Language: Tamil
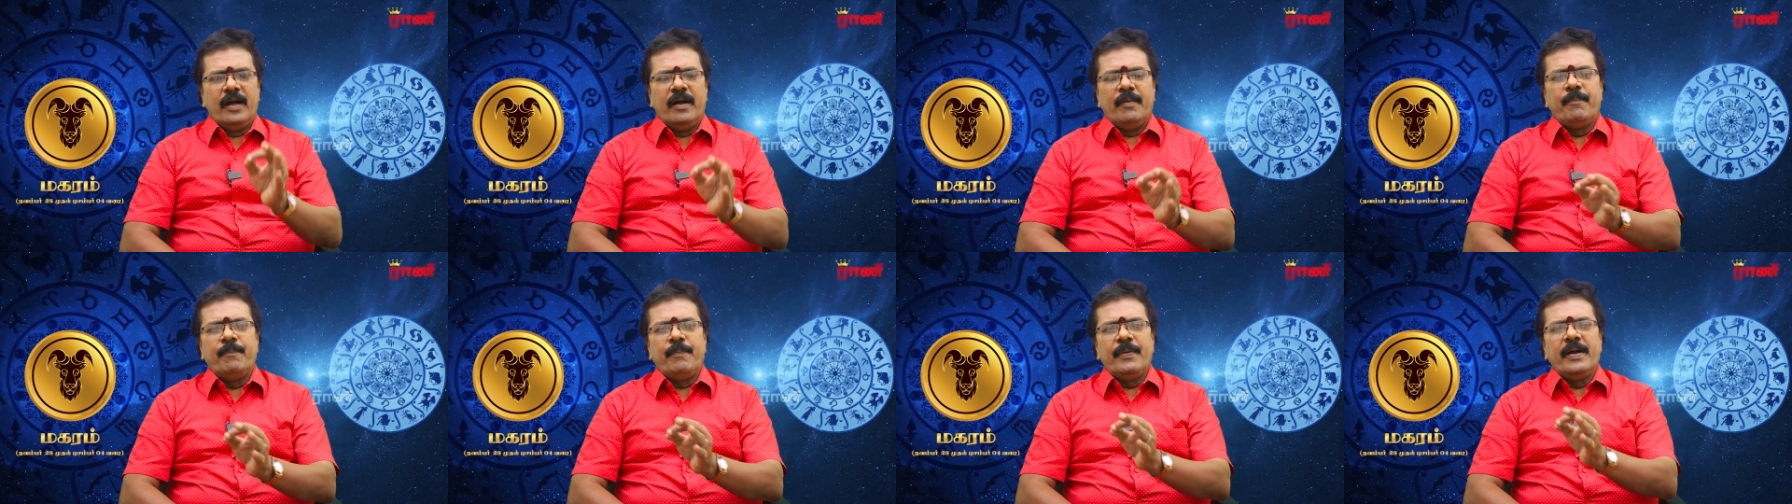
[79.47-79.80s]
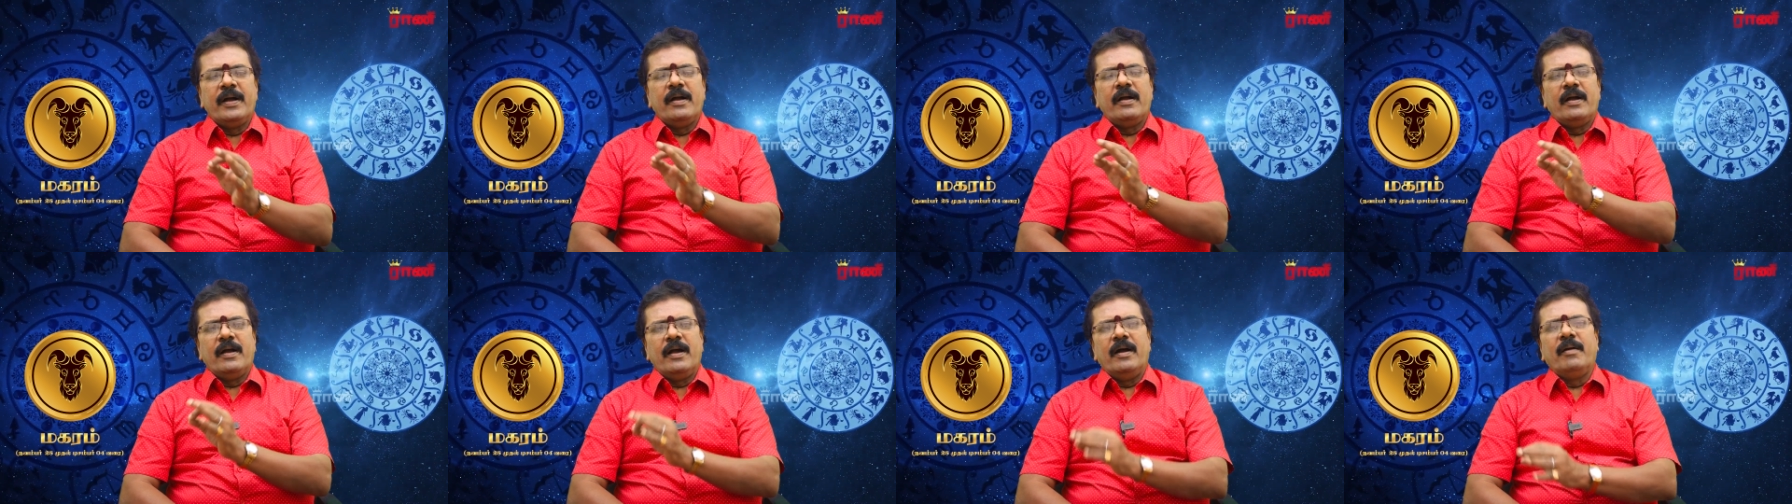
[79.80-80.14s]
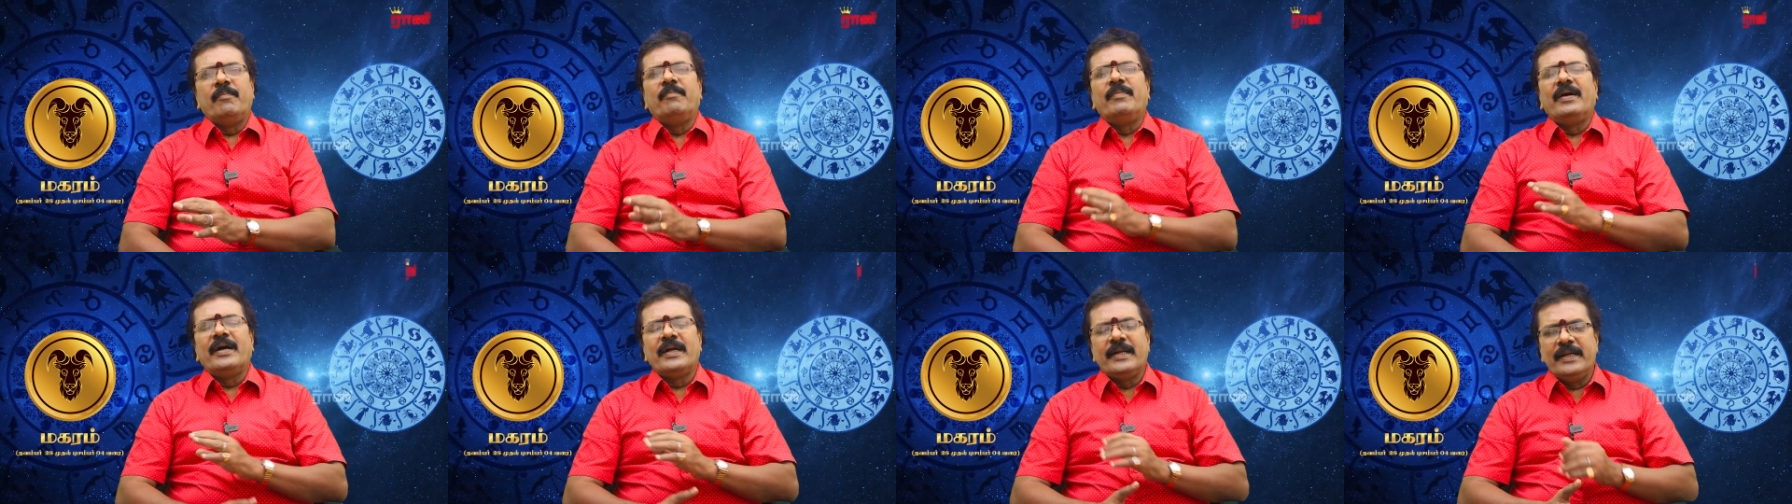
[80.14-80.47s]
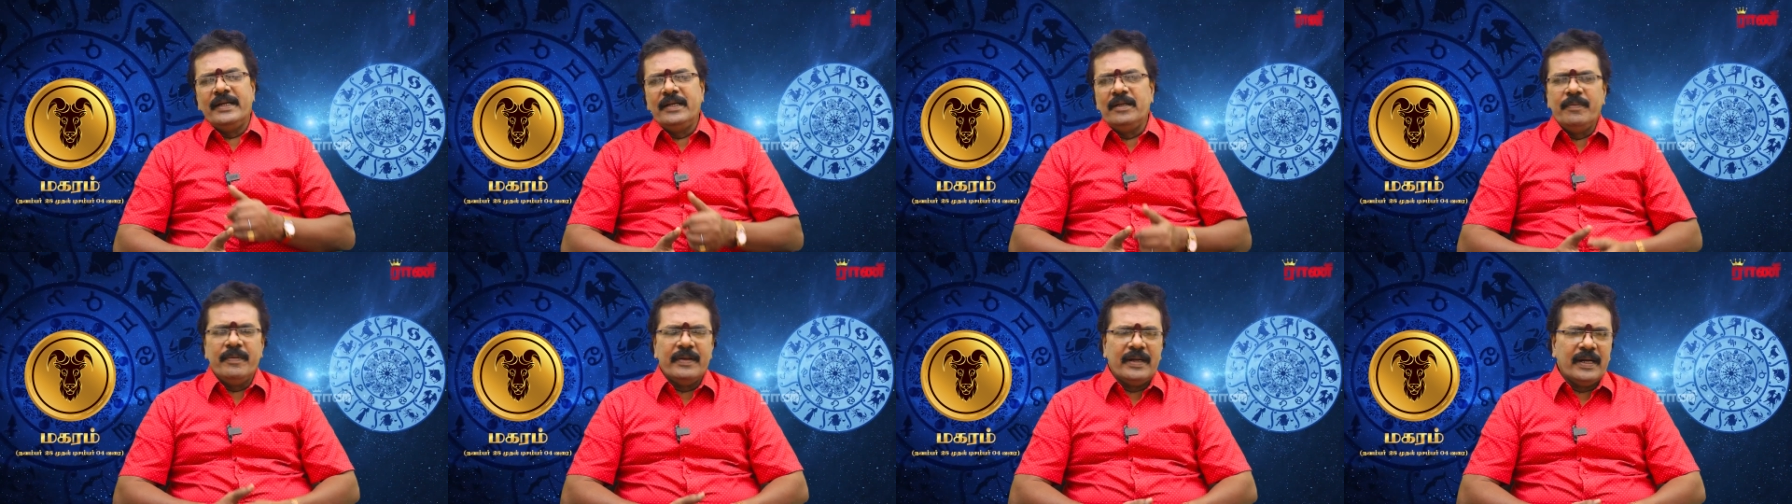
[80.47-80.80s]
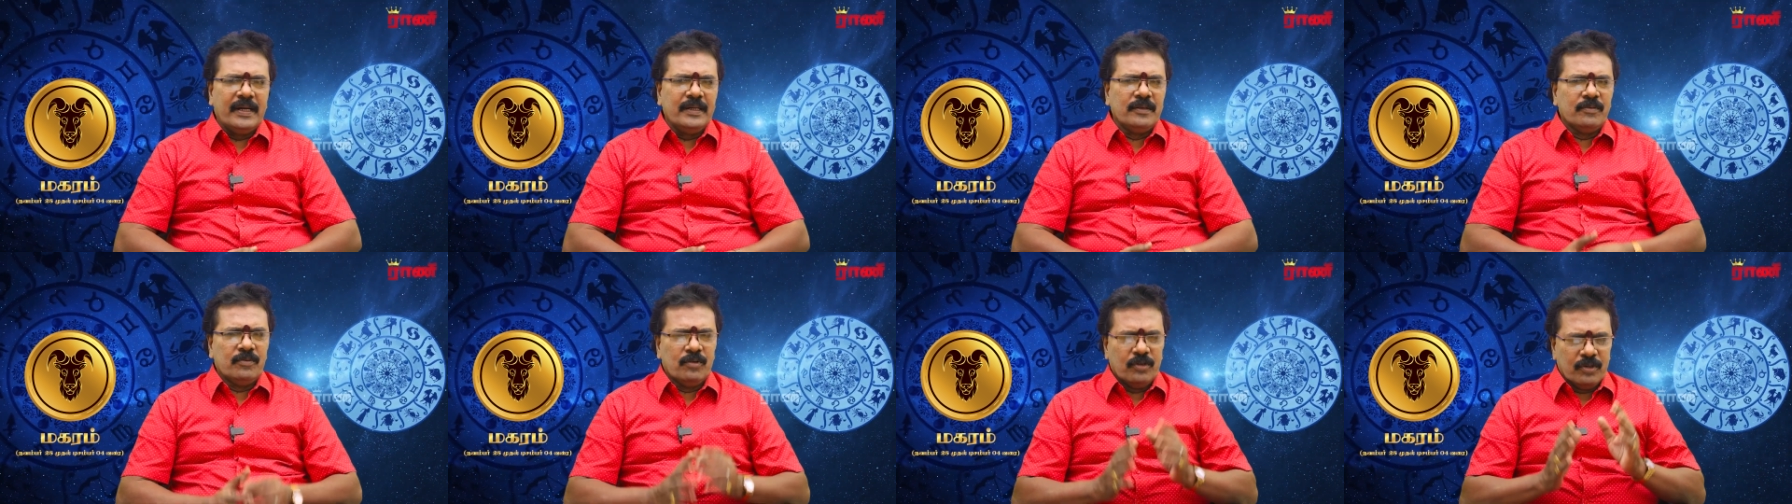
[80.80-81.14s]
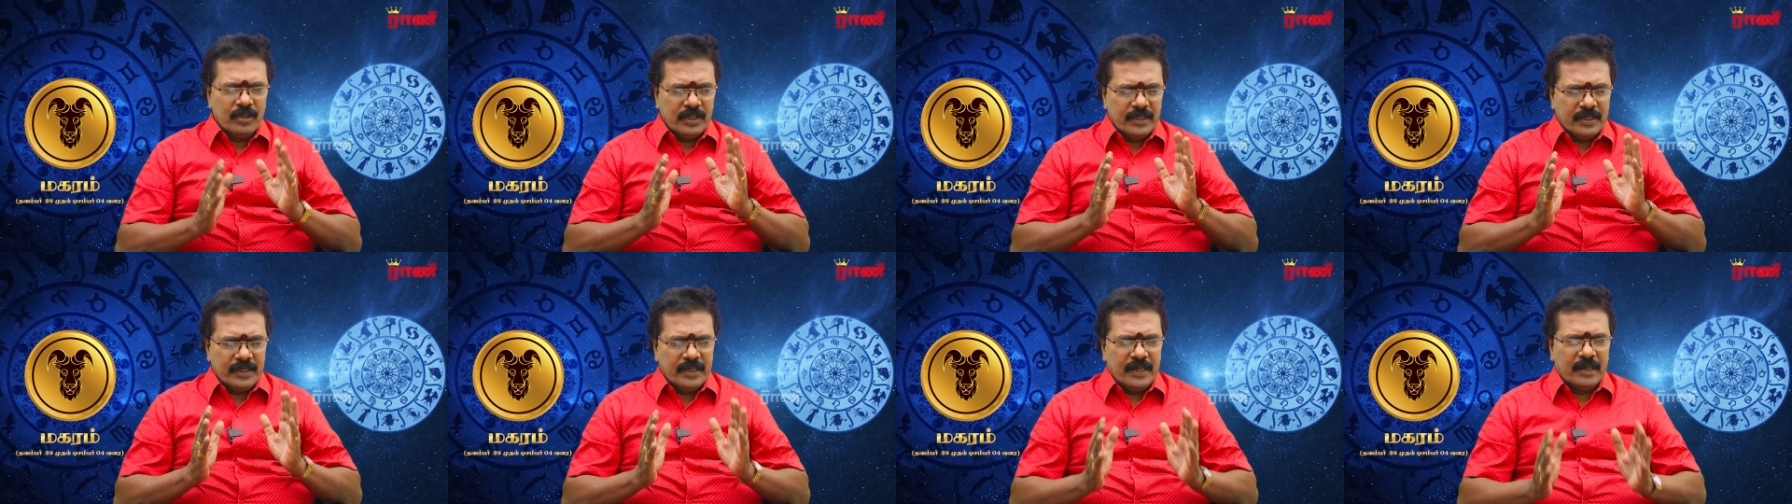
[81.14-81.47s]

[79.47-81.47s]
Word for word: அப்பா அம்மா ரெண்டு பேராலையும் உங்களுக்கு